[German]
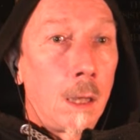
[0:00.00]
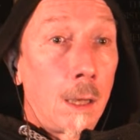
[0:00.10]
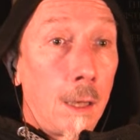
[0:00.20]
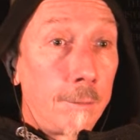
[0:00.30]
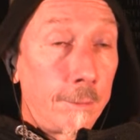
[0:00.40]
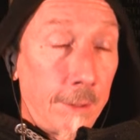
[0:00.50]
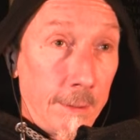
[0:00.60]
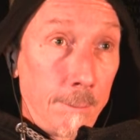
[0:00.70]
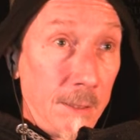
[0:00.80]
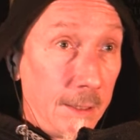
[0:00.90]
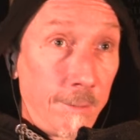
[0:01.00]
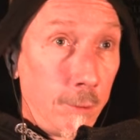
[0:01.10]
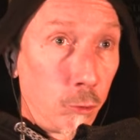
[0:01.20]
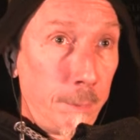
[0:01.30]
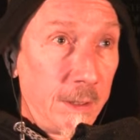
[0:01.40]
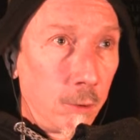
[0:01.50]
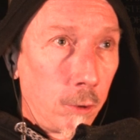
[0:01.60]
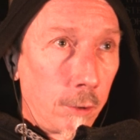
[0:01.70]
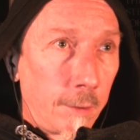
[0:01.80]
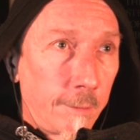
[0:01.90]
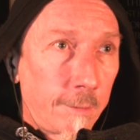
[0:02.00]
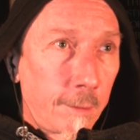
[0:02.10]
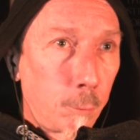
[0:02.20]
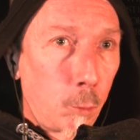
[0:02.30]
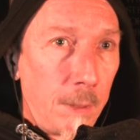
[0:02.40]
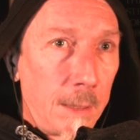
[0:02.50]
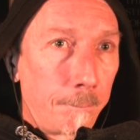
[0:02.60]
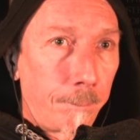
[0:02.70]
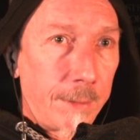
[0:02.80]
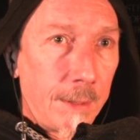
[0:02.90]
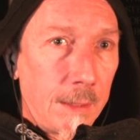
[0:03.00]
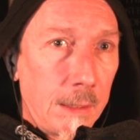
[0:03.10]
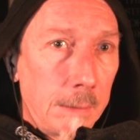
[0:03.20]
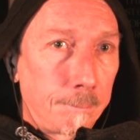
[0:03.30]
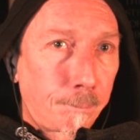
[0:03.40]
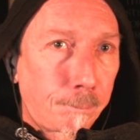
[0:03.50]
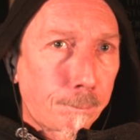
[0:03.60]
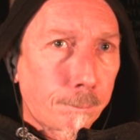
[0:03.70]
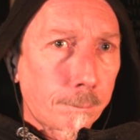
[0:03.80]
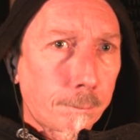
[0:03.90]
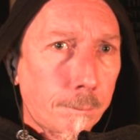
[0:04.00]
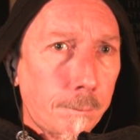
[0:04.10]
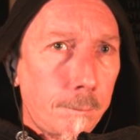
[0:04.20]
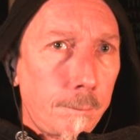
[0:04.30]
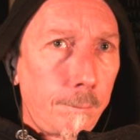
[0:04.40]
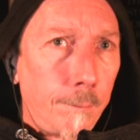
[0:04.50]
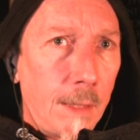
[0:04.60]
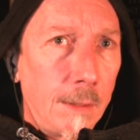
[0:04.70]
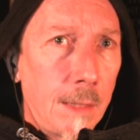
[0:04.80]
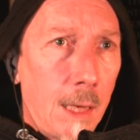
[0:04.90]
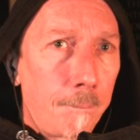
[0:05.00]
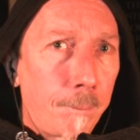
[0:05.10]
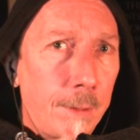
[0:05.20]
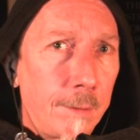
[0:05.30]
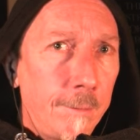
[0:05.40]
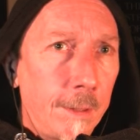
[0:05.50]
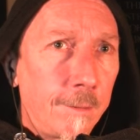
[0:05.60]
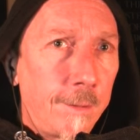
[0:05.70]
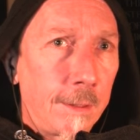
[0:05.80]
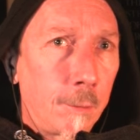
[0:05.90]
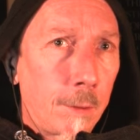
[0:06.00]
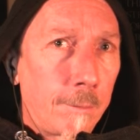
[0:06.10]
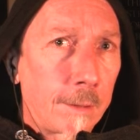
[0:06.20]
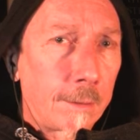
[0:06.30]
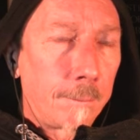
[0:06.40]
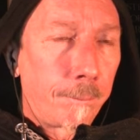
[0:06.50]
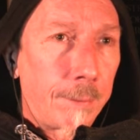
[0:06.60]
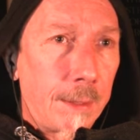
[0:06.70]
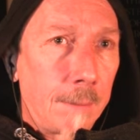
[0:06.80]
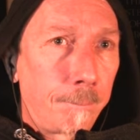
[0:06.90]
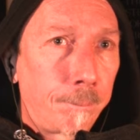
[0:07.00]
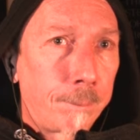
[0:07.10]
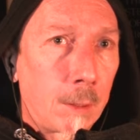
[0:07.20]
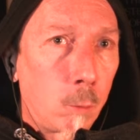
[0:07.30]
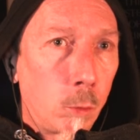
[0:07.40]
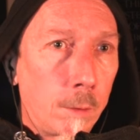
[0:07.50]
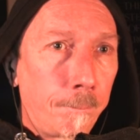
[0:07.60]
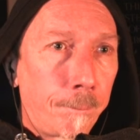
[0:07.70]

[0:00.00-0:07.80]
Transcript: Äh, wir werden nämlich nicht viel schmieden können. Das ist das Problem. Ähm, ja. Sind wir jetzt fertig oder was? Ähm, gut.